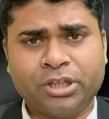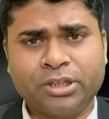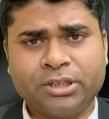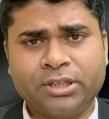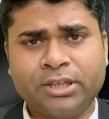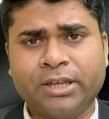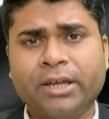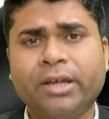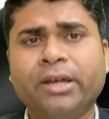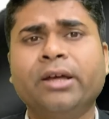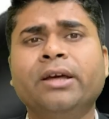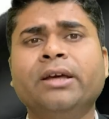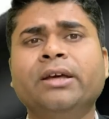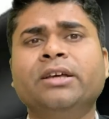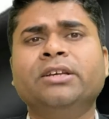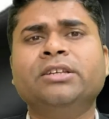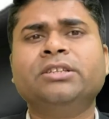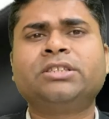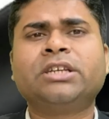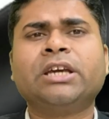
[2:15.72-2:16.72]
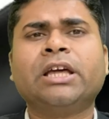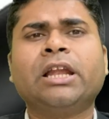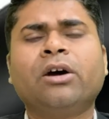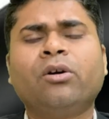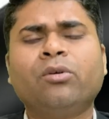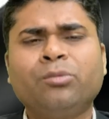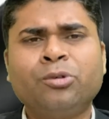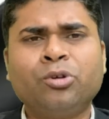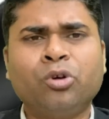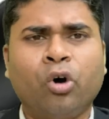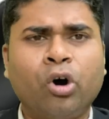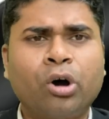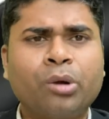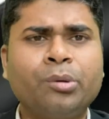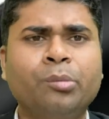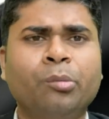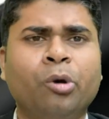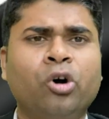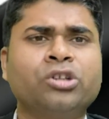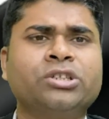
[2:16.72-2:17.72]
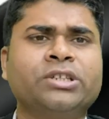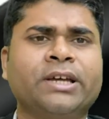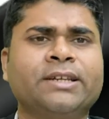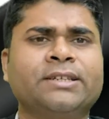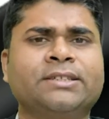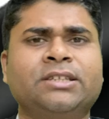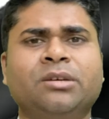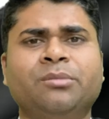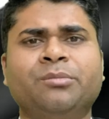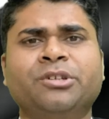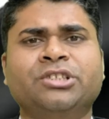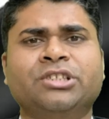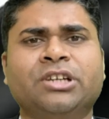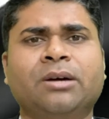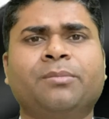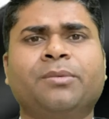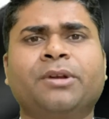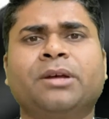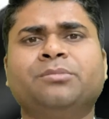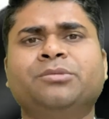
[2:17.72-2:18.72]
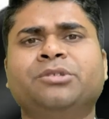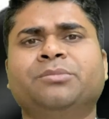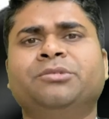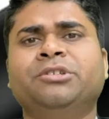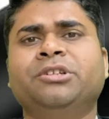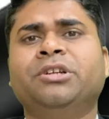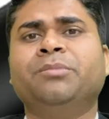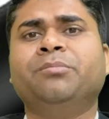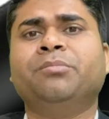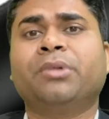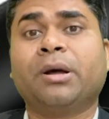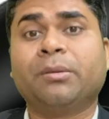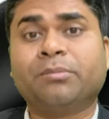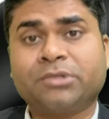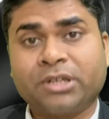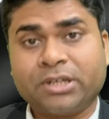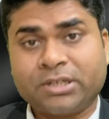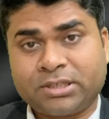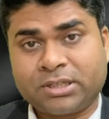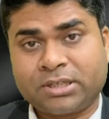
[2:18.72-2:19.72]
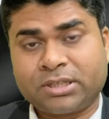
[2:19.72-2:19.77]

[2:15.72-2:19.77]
देती है इसके अलावा भी और भी बहुत सारे स्कीम है जहाँ पर आप सब्सिडी प्राप्त कर